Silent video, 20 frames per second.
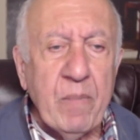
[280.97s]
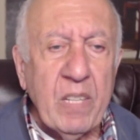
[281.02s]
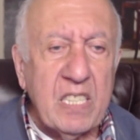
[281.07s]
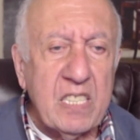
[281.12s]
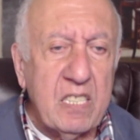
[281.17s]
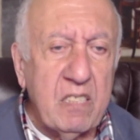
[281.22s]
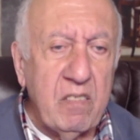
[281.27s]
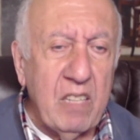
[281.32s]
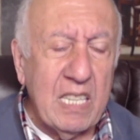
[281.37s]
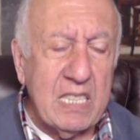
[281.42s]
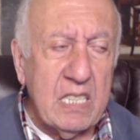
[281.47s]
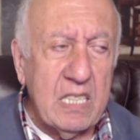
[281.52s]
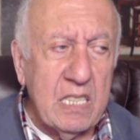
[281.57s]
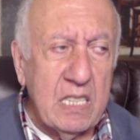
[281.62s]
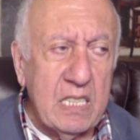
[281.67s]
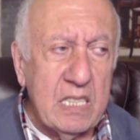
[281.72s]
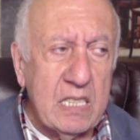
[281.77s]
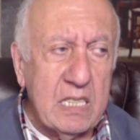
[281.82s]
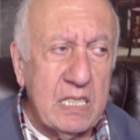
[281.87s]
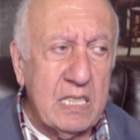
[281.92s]

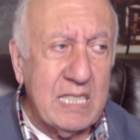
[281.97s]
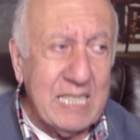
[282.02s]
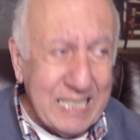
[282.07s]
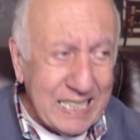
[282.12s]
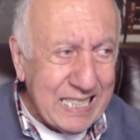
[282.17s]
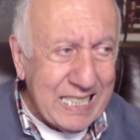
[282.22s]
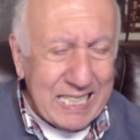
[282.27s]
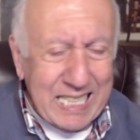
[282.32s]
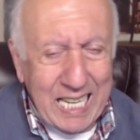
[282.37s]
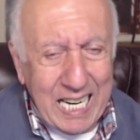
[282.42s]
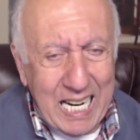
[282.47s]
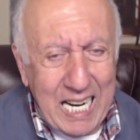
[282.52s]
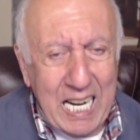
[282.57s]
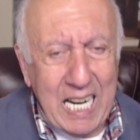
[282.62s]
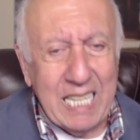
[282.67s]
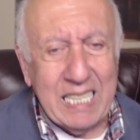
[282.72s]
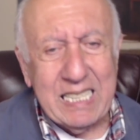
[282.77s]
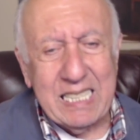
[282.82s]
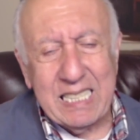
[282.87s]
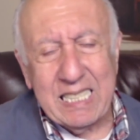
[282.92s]
связаны с
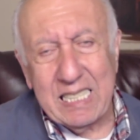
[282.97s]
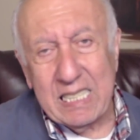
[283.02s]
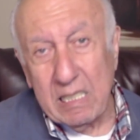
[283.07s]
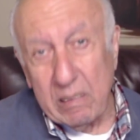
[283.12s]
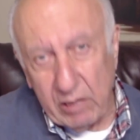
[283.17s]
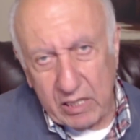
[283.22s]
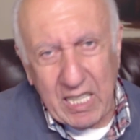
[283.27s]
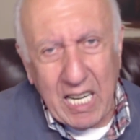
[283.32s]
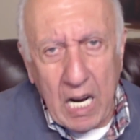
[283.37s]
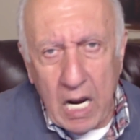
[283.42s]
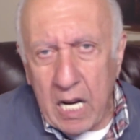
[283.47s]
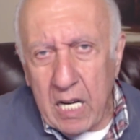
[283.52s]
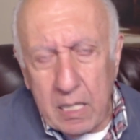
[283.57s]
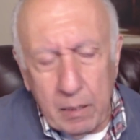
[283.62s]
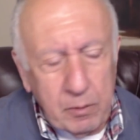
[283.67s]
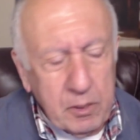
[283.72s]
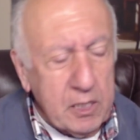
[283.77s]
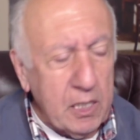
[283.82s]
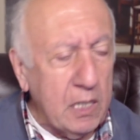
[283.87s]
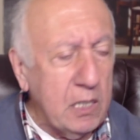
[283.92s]
США, с
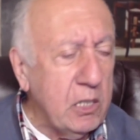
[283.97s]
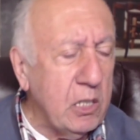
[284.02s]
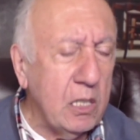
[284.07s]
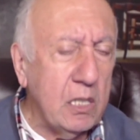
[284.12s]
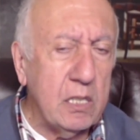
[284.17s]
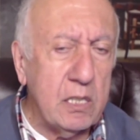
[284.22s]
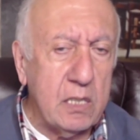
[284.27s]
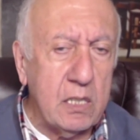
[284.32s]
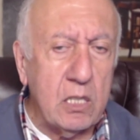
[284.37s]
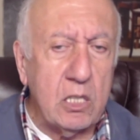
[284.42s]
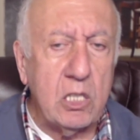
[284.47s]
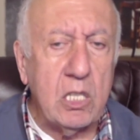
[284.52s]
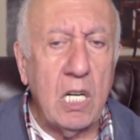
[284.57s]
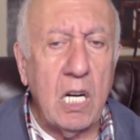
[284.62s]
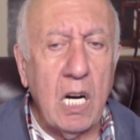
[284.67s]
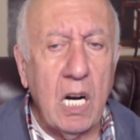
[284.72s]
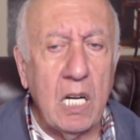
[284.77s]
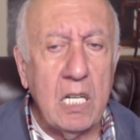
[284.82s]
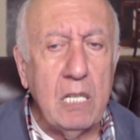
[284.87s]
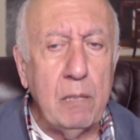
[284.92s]
Израилем теперь через
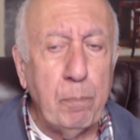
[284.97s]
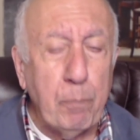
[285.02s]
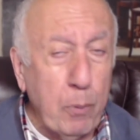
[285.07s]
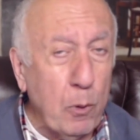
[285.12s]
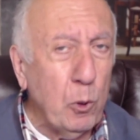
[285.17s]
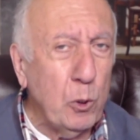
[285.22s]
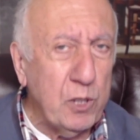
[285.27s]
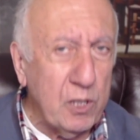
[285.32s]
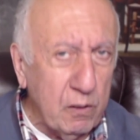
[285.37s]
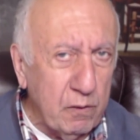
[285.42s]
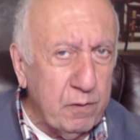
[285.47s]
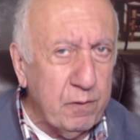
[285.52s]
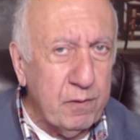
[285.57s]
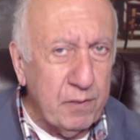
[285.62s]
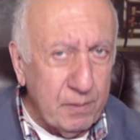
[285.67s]
США и против